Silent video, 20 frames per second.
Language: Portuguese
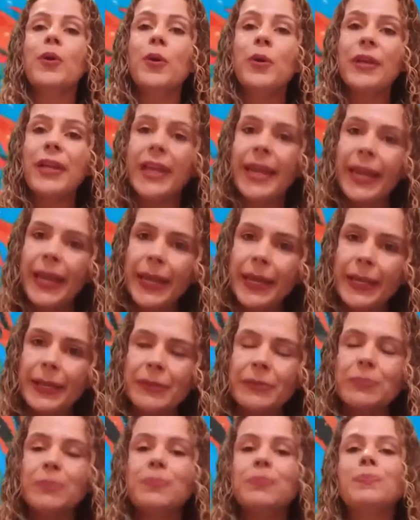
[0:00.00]

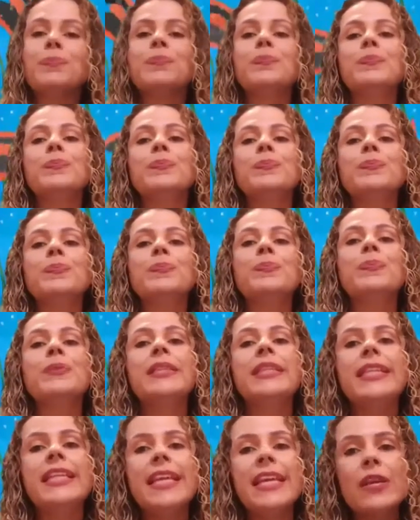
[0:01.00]
Porém,
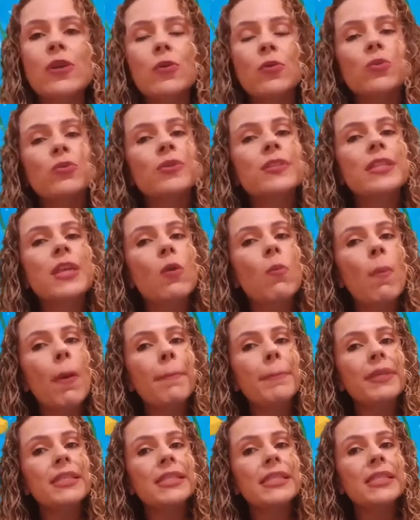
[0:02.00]
Deus deu
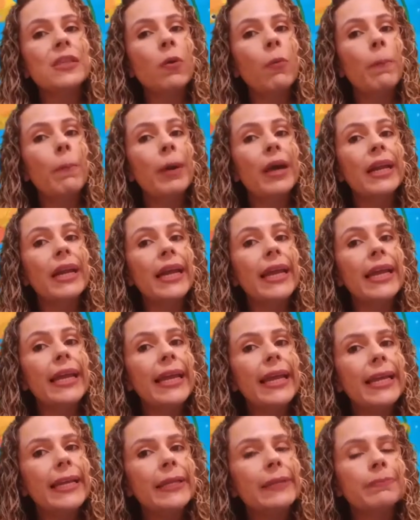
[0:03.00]
uma missão
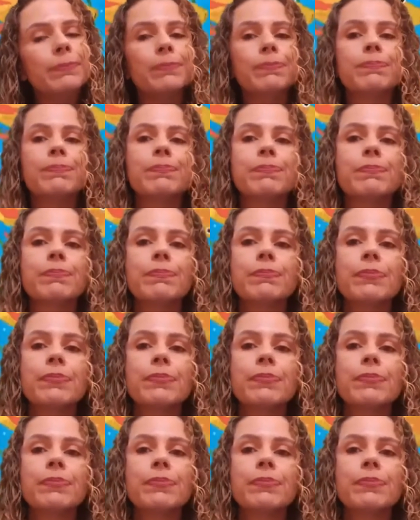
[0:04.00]
para ele,